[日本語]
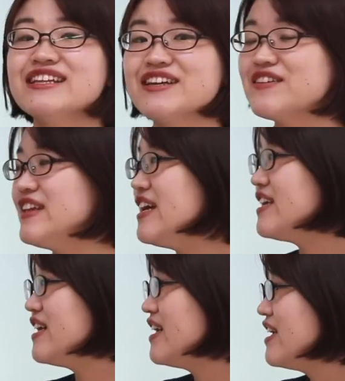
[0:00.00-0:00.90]
なの
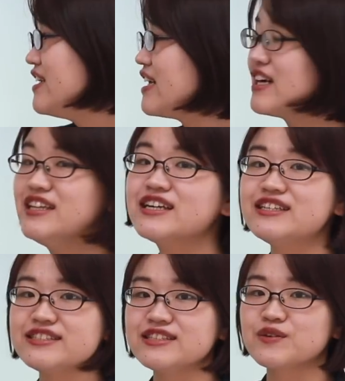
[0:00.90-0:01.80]
でなかな
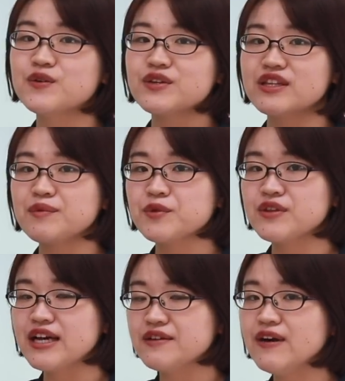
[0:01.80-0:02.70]
かですねこういった
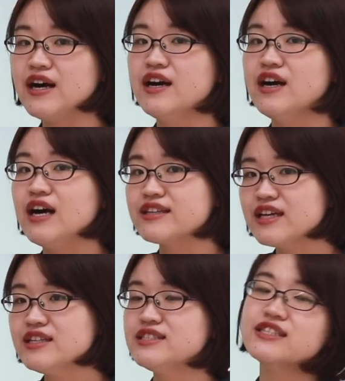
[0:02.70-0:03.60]
問題は
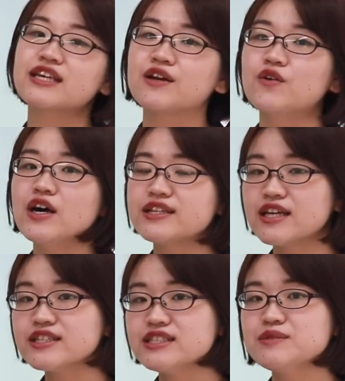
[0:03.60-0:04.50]
新しい傾向
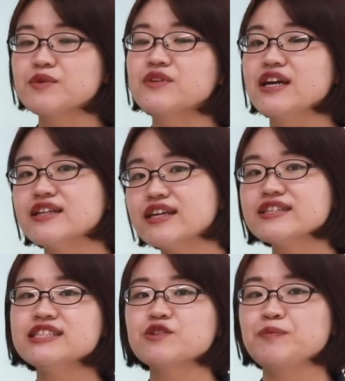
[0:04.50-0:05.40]
新しい問題
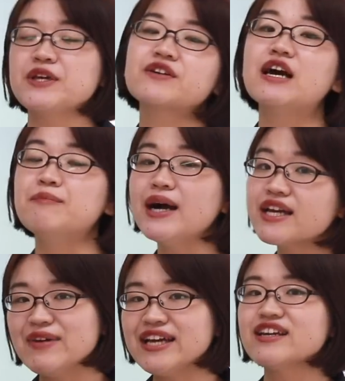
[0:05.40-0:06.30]
新しいトピックが
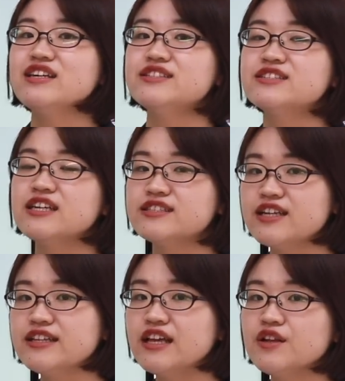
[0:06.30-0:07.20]
毎回出題
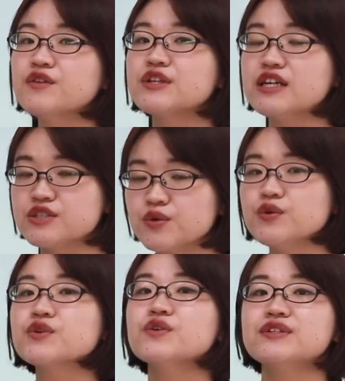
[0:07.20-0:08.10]
されているような
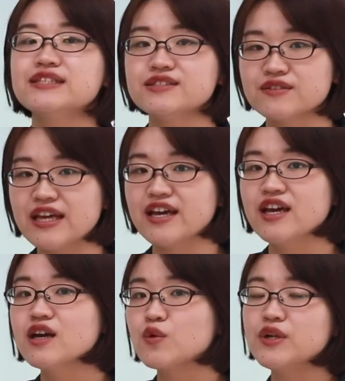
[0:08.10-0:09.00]
状況ですので
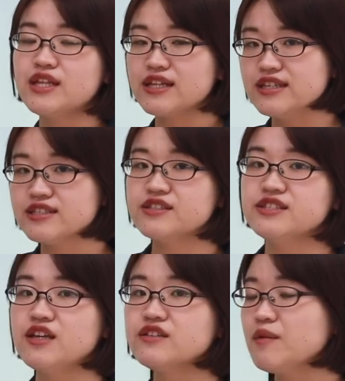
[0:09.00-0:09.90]
これに対策
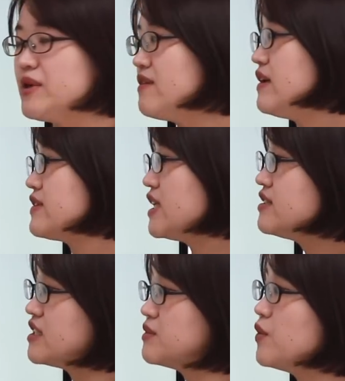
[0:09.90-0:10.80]
していくためには
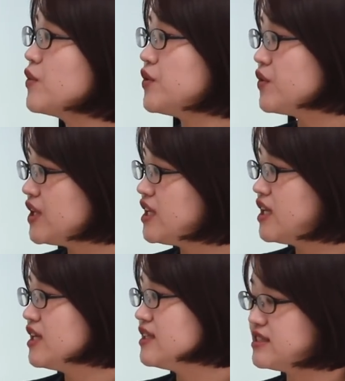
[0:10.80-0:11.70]
私たちもよ
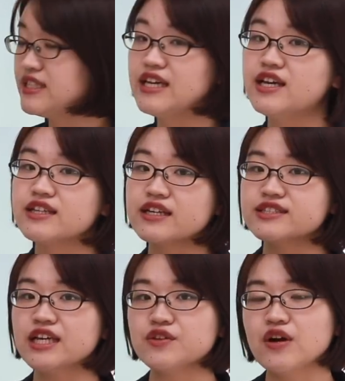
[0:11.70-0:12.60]
りですねた
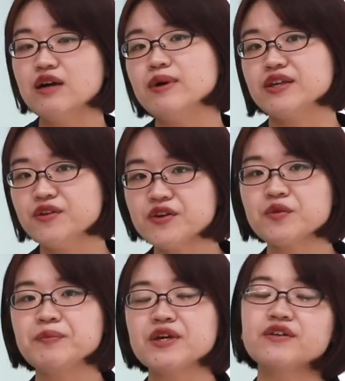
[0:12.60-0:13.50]
くさんの幅広い
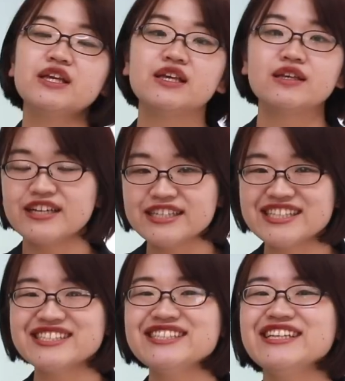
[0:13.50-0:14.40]
トピックに慣れ
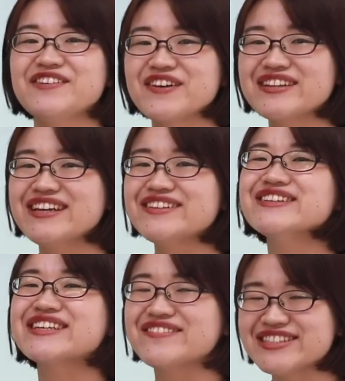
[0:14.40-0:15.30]
親しんでおかない
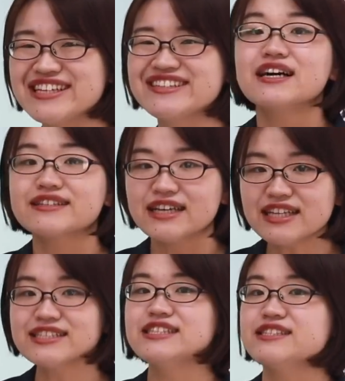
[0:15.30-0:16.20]
といけませんた
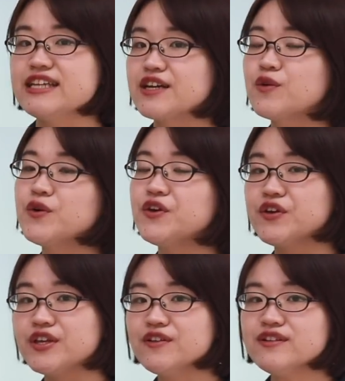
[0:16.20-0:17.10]
だしですねこう
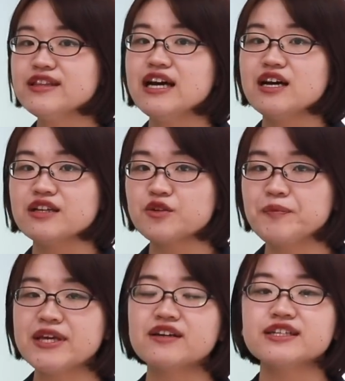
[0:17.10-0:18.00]
いういろんな
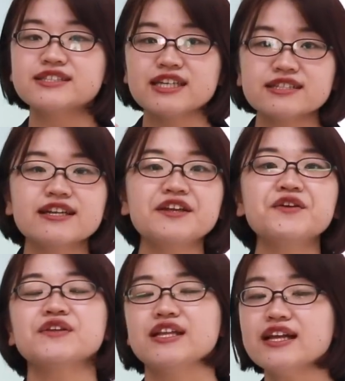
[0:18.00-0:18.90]
トピックが出題され
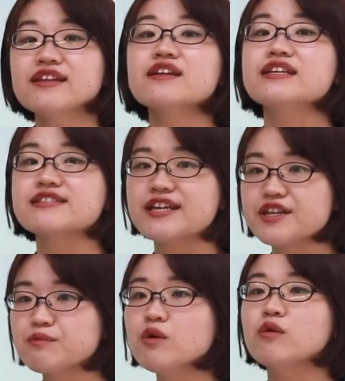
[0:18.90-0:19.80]
るようになったんですけ
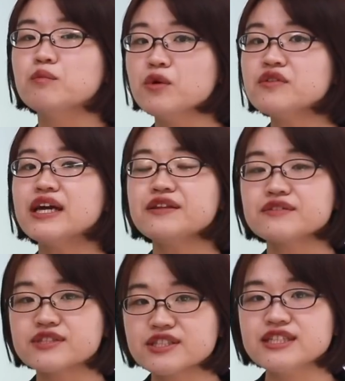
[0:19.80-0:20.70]
れども問題
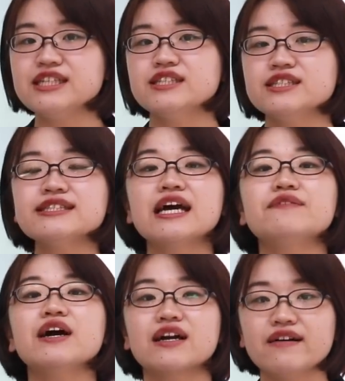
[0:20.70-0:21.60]
の作り自
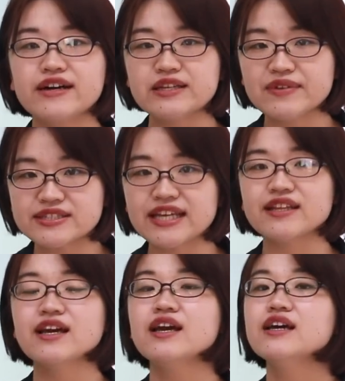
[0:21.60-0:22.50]
体は変わりませ
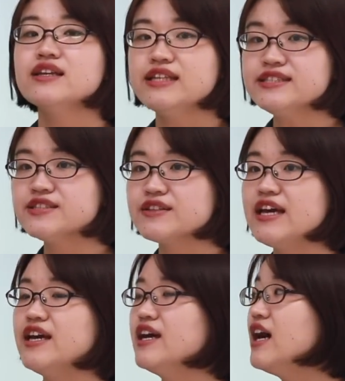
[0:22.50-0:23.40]
んですの
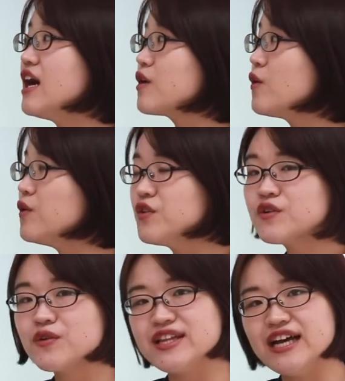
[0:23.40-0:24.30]
であこ
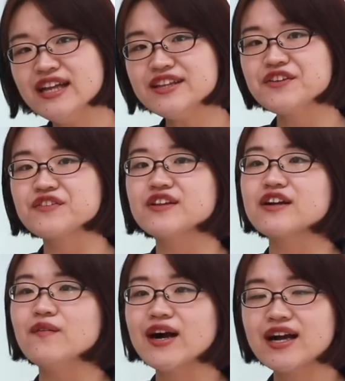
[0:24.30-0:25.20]
のこれ何て言って
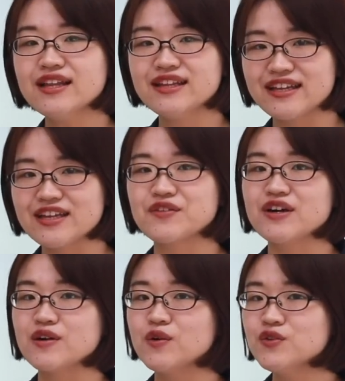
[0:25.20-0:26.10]
るか分かんないなと
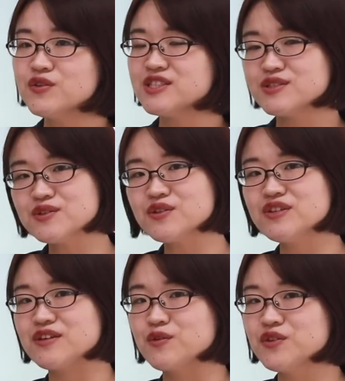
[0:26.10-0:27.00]
かこの仕
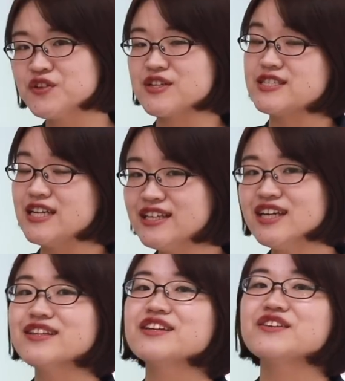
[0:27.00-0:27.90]
事ってこの人たち
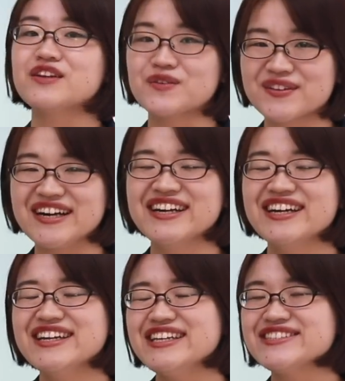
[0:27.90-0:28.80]
何やってるんだろうとか
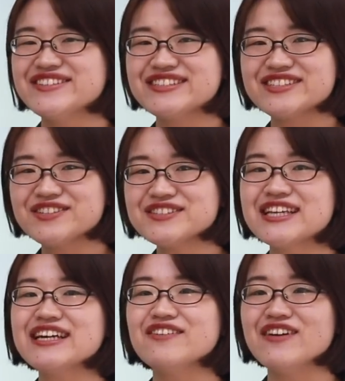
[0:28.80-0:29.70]
えそういった詳
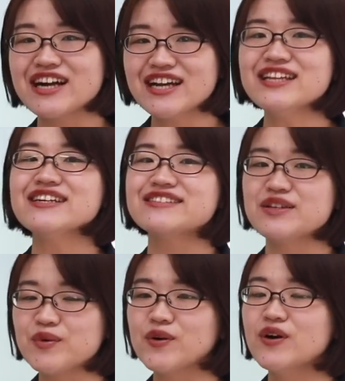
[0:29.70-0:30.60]
細が分からなく
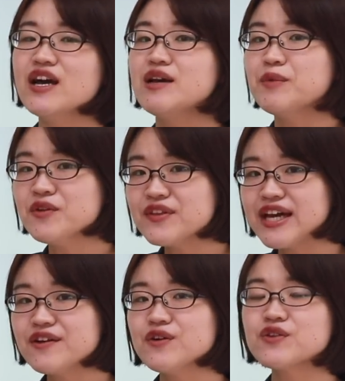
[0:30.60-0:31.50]
ても問
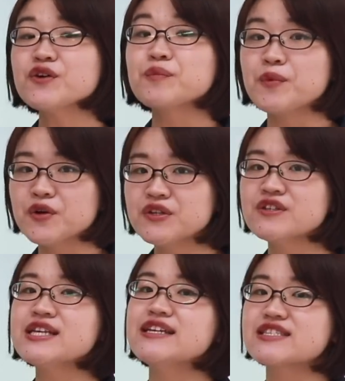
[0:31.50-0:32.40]
題を解く
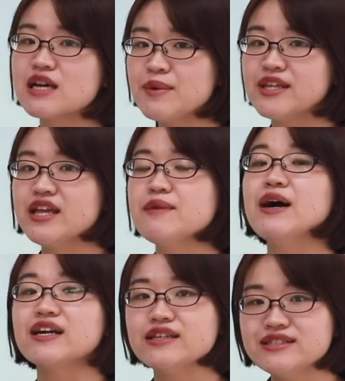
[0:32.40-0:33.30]
ポイントさえつかめていれ
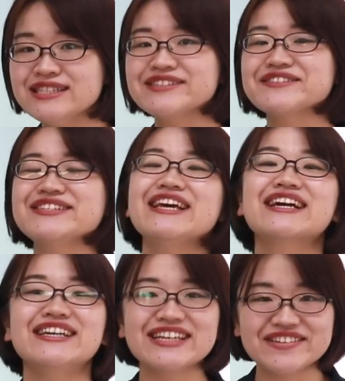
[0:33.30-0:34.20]
ばきちんと正
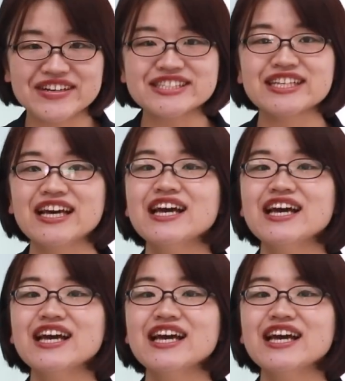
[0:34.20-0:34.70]
解できます